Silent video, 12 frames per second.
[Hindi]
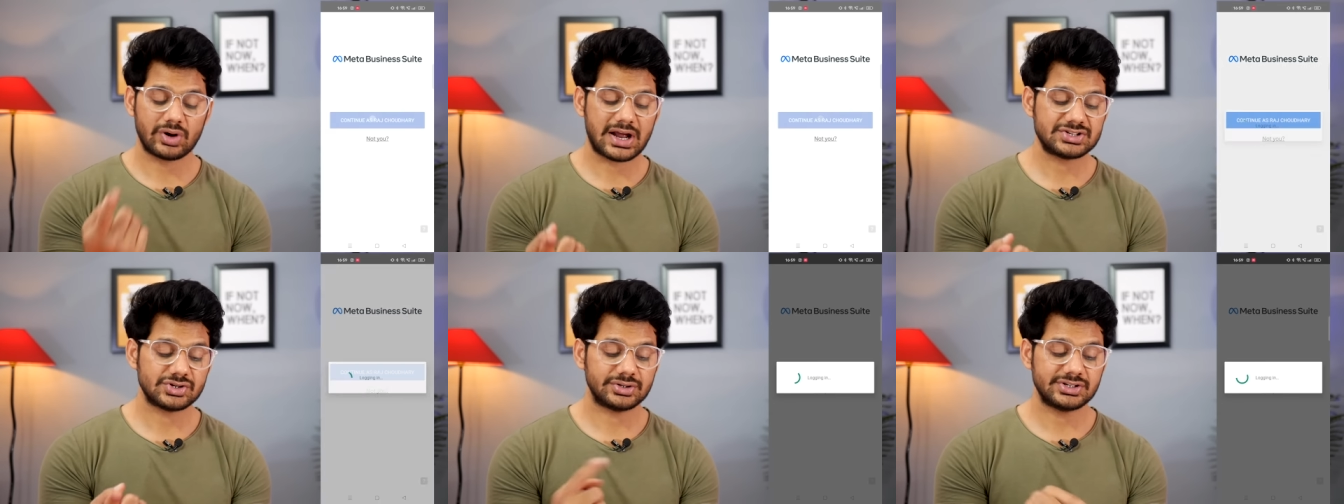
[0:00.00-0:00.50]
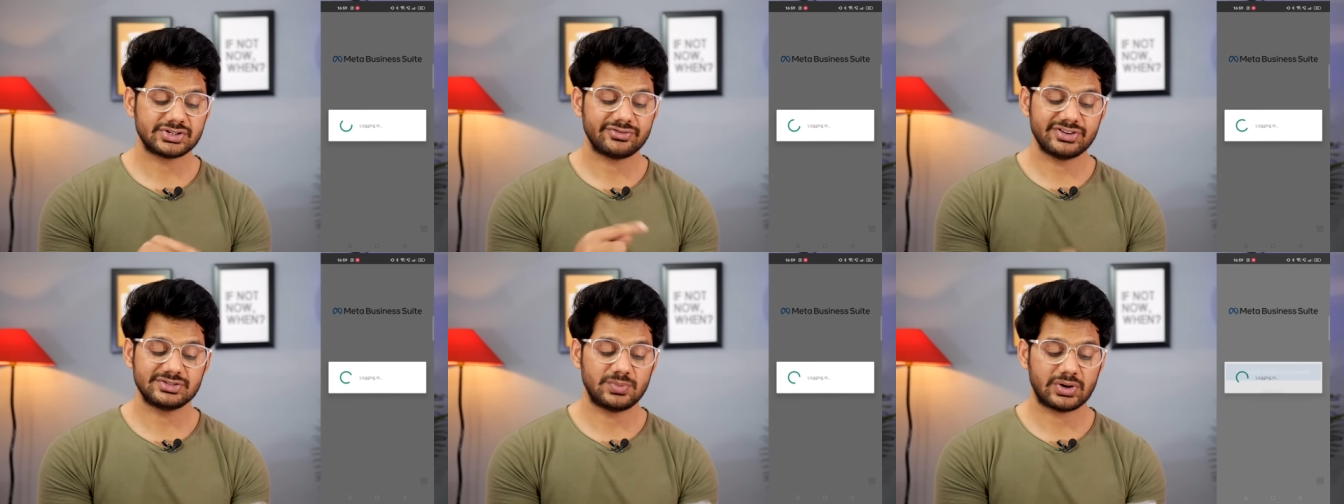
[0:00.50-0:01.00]
राज चौधरी से
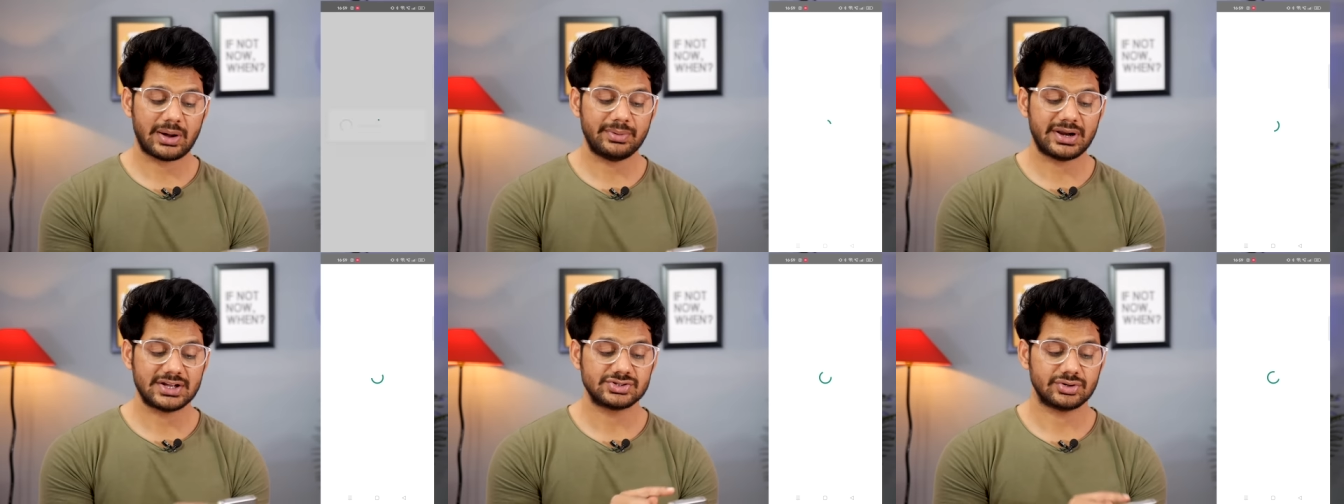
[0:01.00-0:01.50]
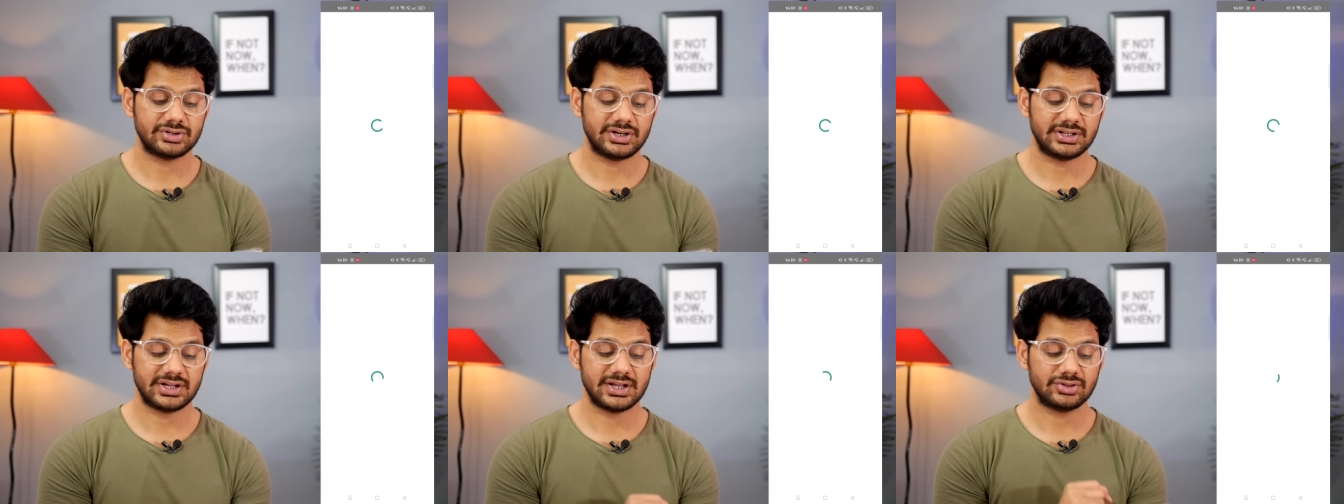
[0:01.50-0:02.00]
फेसबुक का भी राज
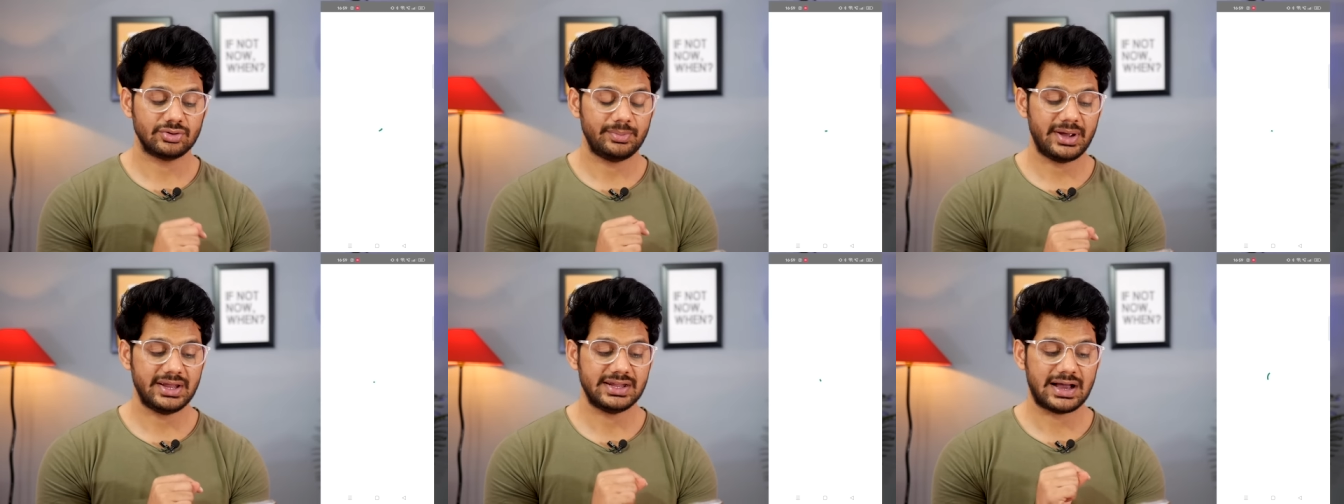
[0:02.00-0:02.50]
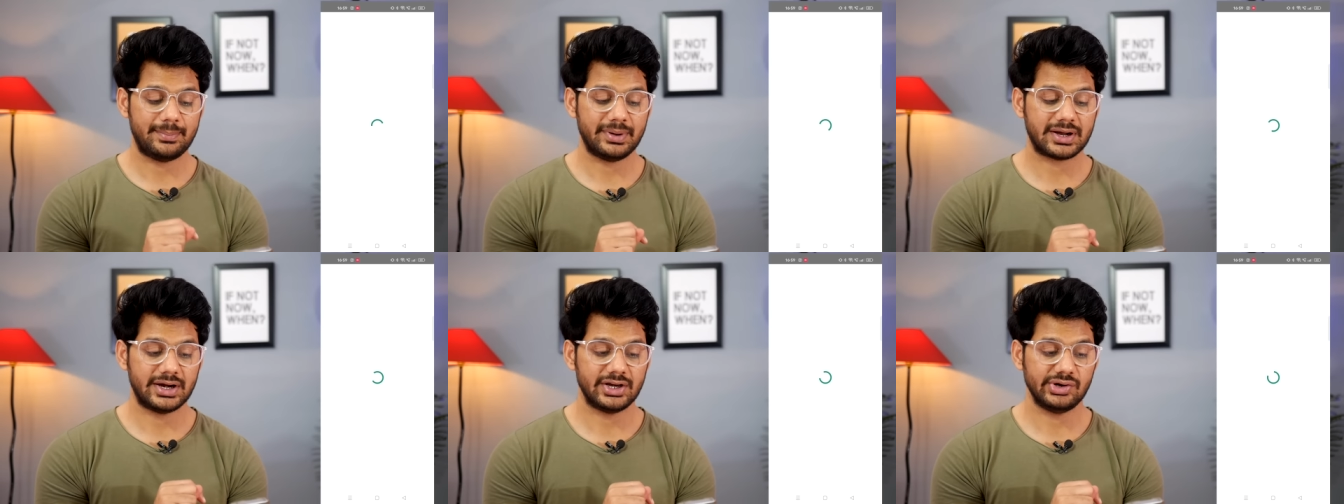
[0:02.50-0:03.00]
चौधरी से है तो मैं यहाँ पे
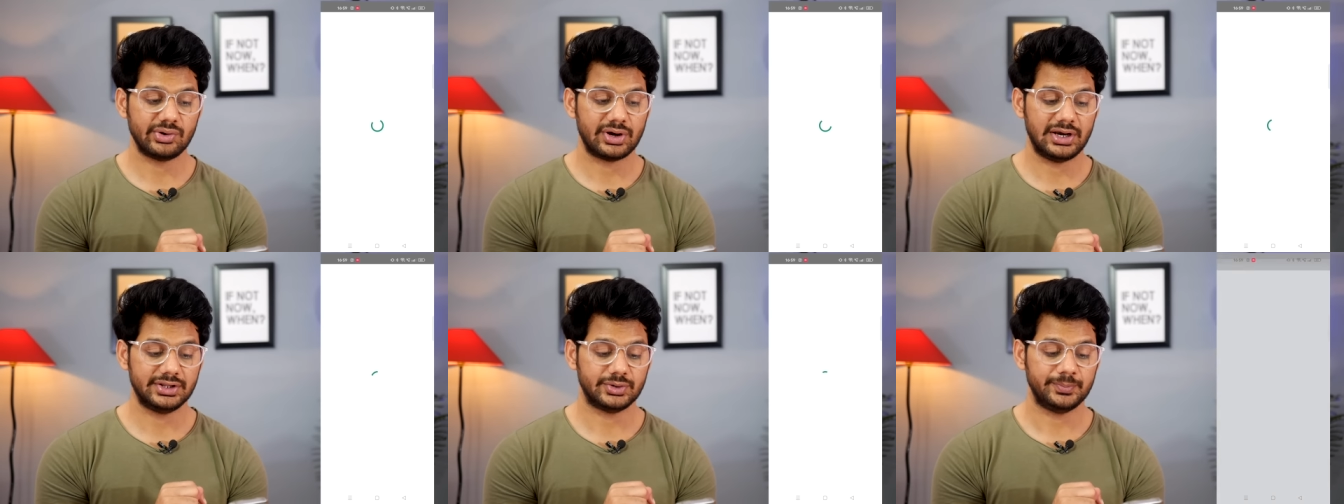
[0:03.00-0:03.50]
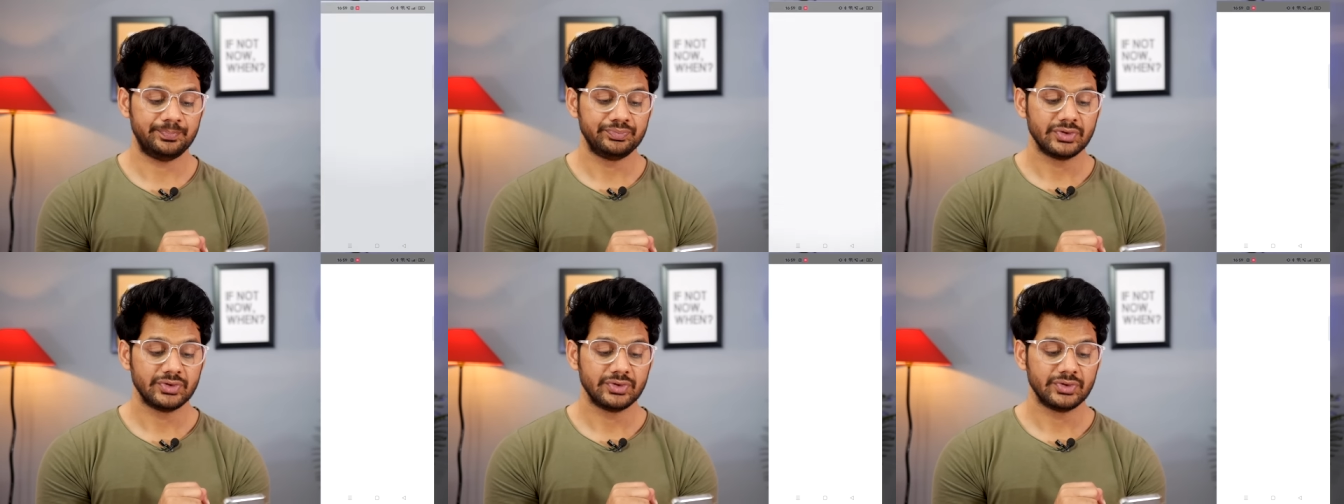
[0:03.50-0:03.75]
कंटिन्यू कर लेता हूँ